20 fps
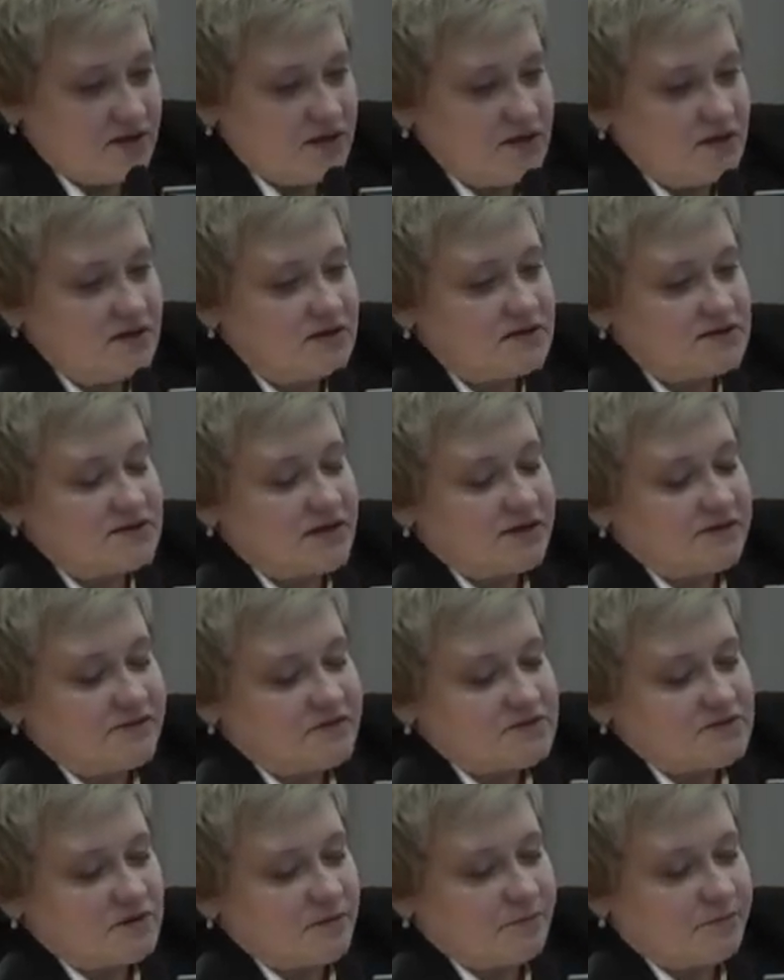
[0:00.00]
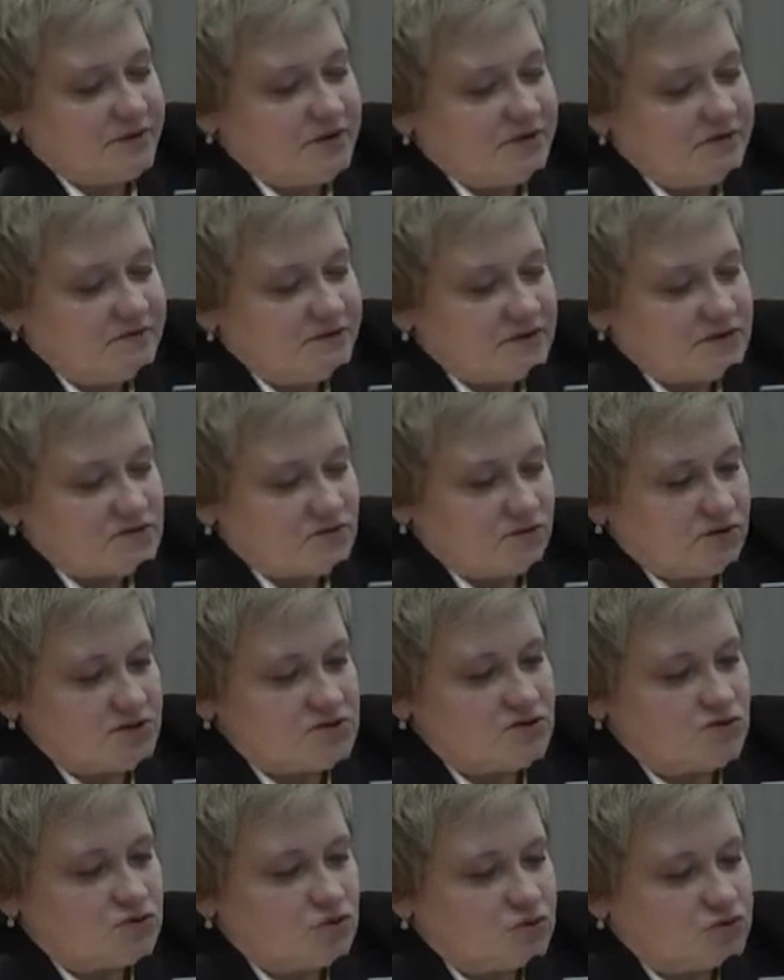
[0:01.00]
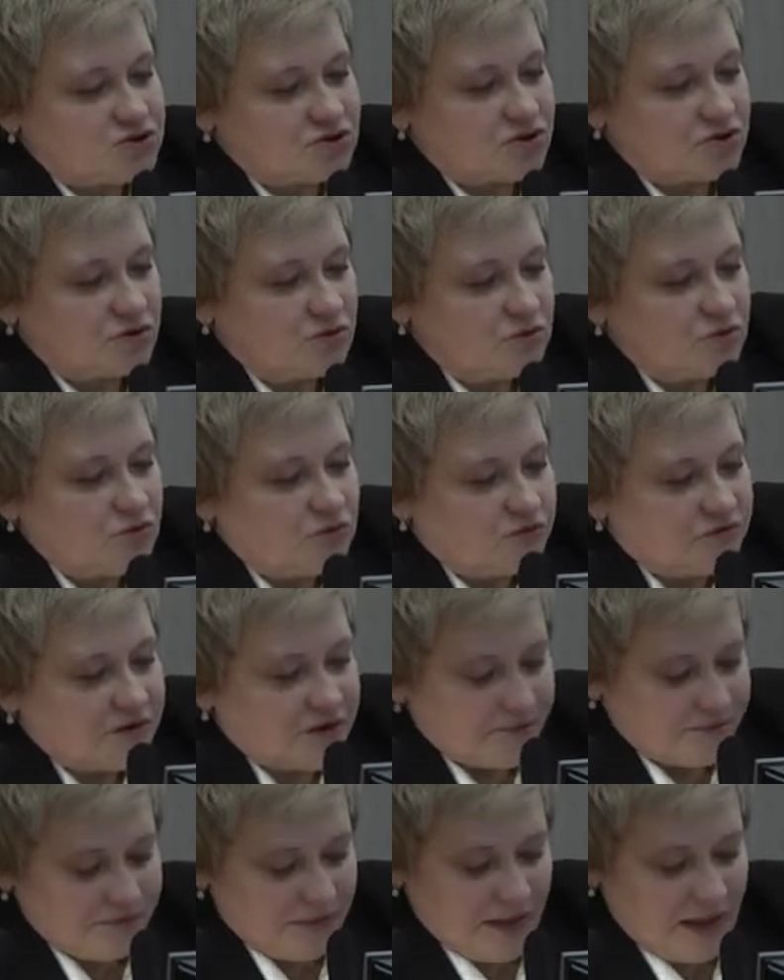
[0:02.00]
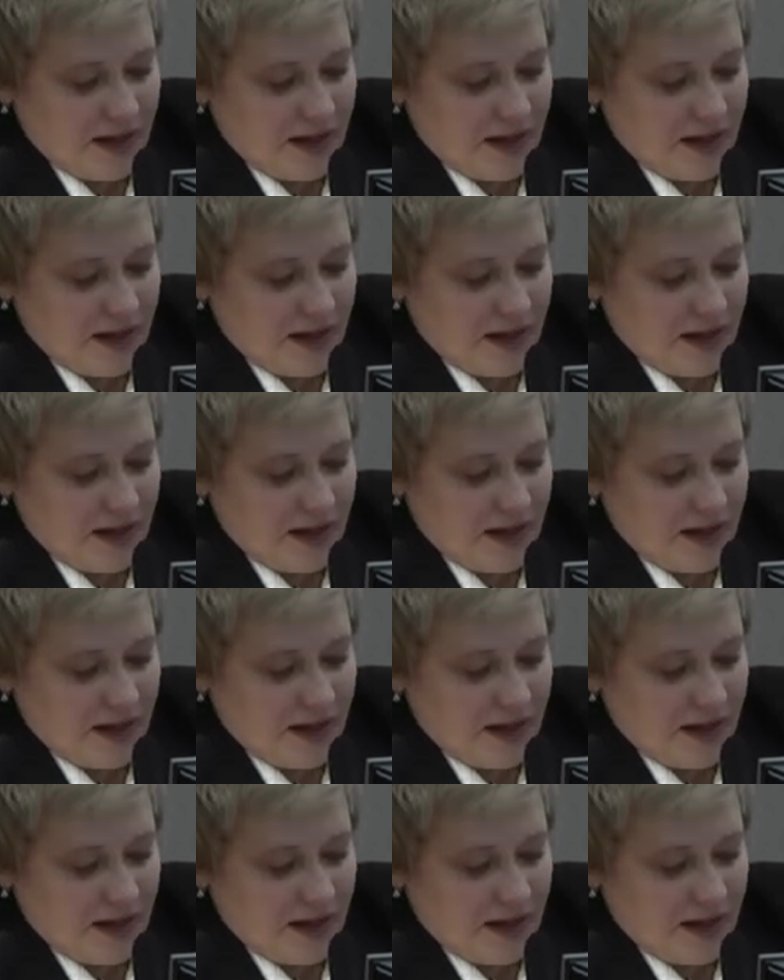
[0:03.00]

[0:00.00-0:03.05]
И, соответственно, появился у нас тоже новый